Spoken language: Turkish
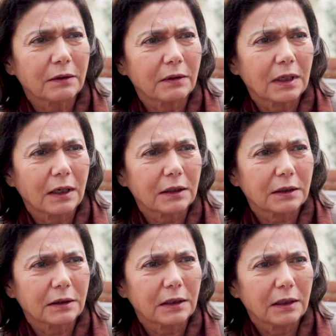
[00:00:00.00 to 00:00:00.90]
Osman
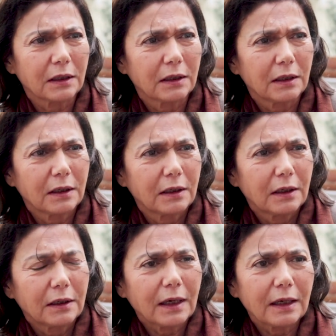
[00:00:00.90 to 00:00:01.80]
Kavala hakkında.
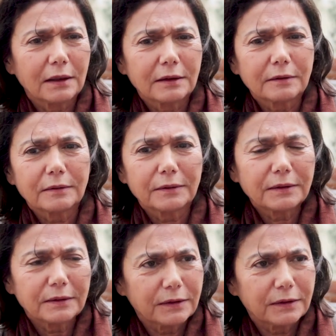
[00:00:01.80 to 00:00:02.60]
Yani